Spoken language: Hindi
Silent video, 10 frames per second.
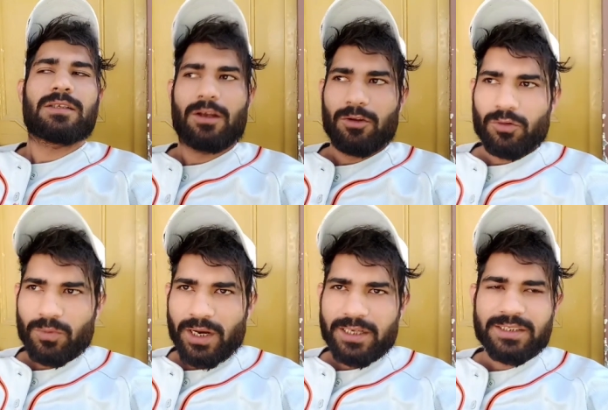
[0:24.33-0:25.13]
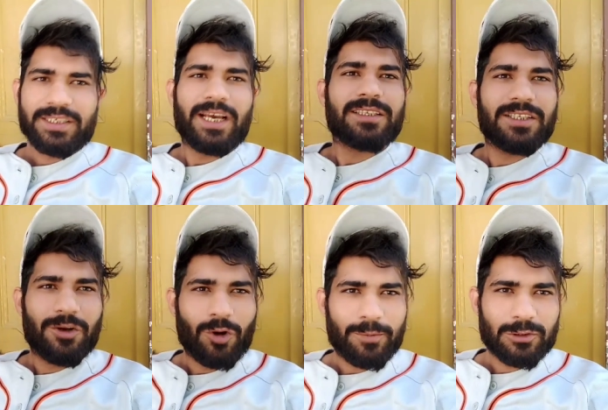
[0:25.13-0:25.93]
असलम गाइज कैसे
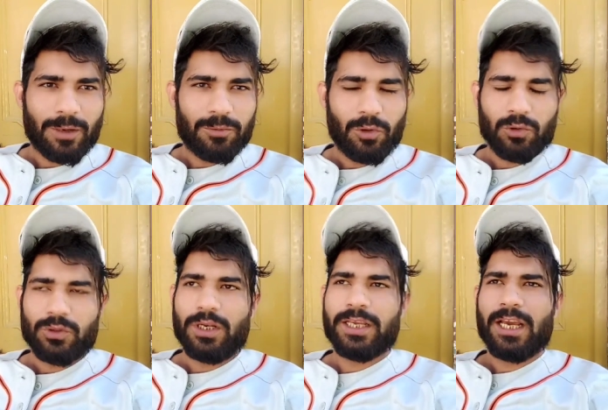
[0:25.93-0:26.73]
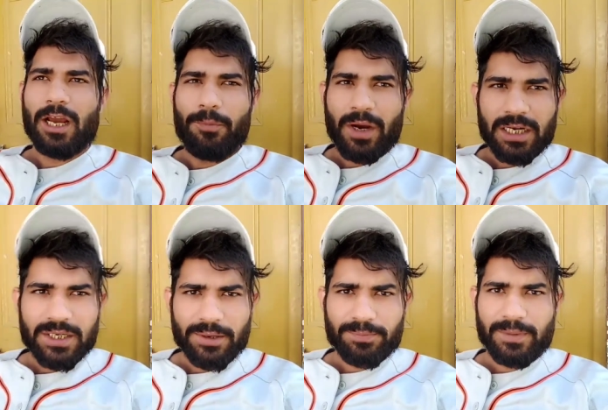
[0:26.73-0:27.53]
हो आप सब लोग तो लेके आया मैं आज
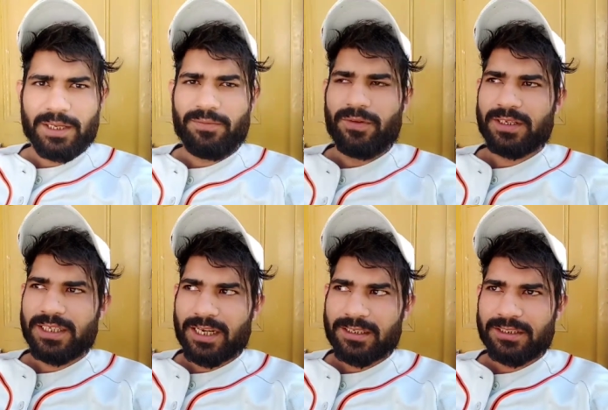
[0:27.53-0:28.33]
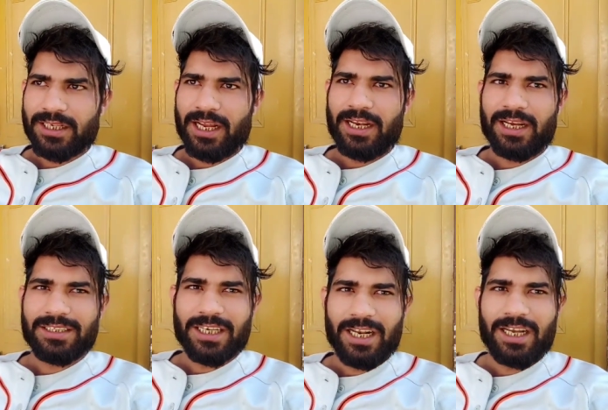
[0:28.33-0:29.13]
आपके लिए फिर से एक चैलेंज
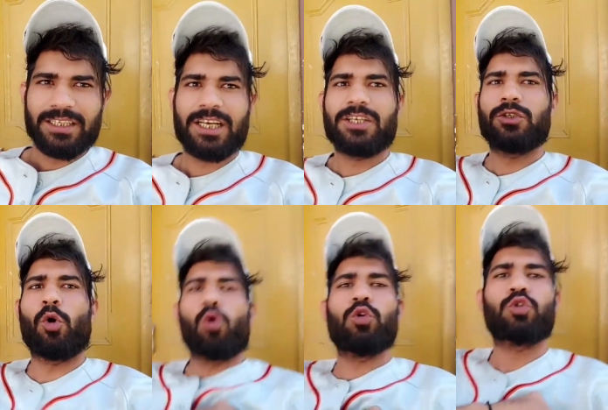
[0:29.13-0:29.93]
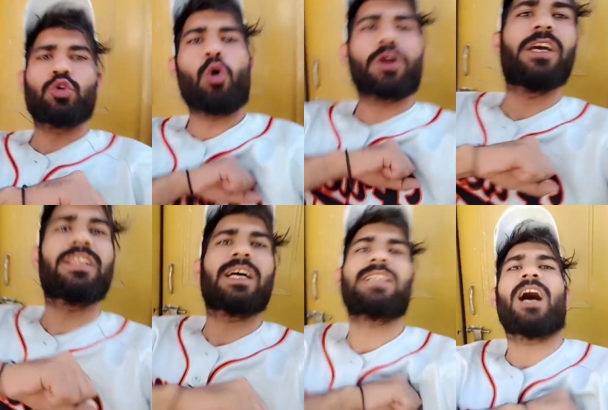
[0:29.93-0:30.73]
चैलेंज है यो
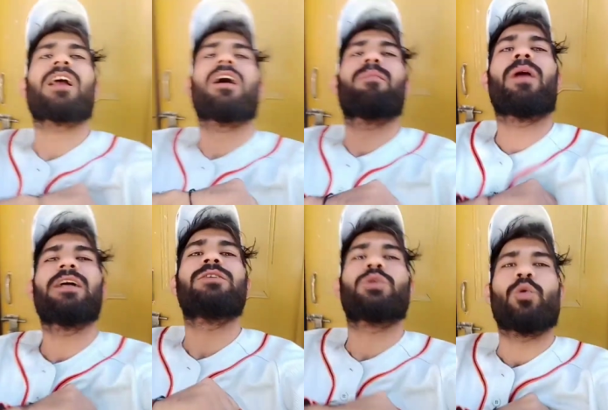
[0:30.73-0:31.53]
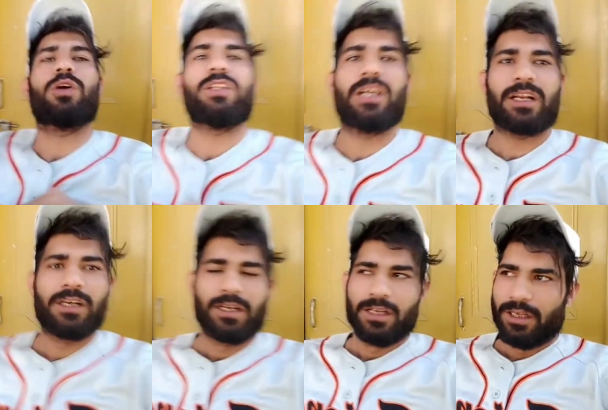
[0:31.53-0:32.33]
जोगिंदर थारा भाई जोगिंदर
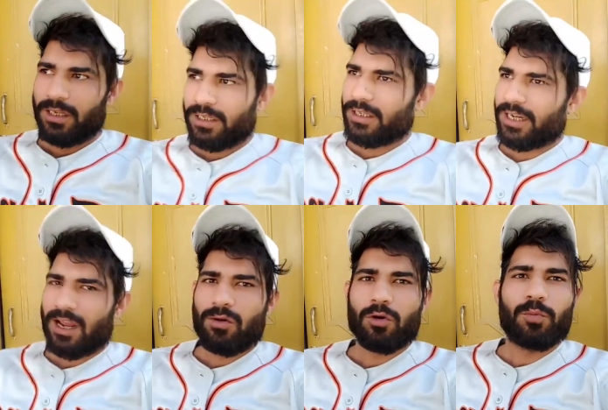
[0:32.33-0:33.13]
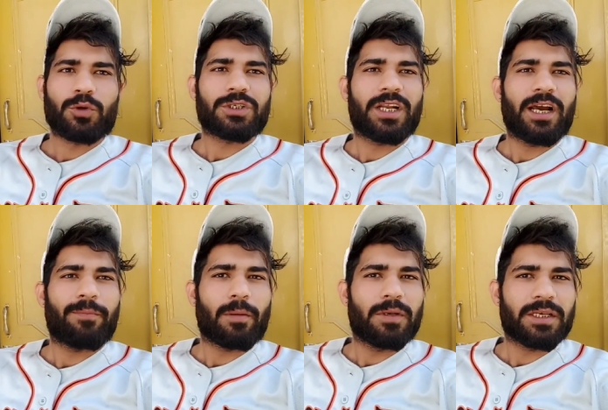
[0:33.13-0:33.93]
ये डायलॉग पूछना है
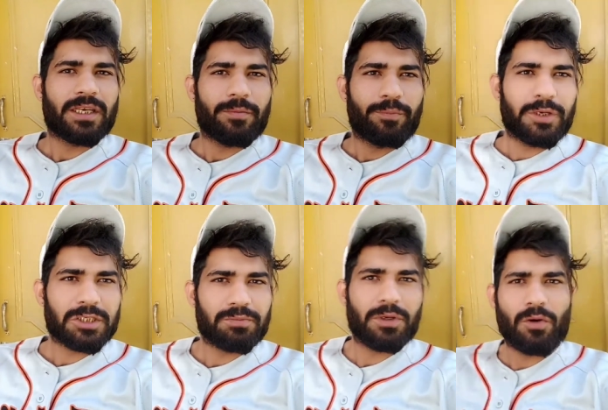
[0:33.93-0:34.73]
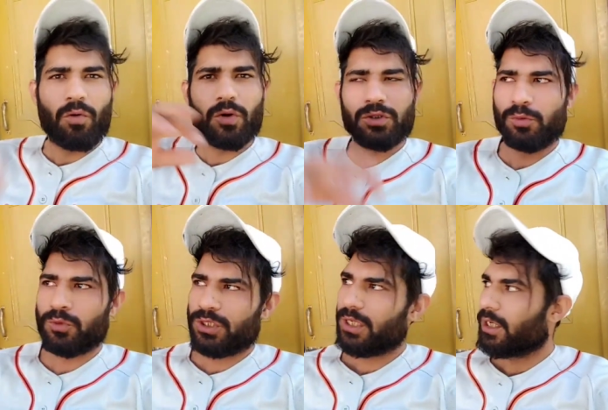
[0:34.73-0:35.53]
पब्लिक के बीच में और जो
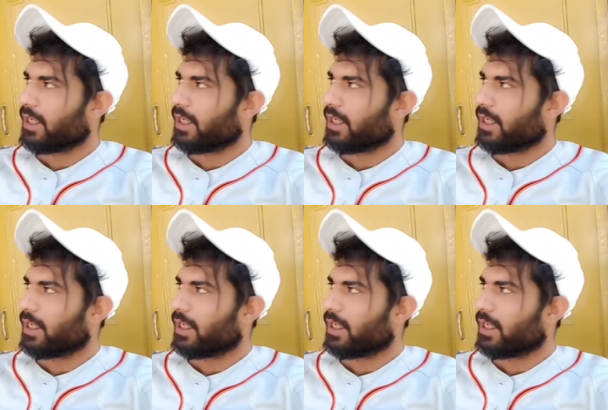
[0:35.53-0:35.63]
मुझे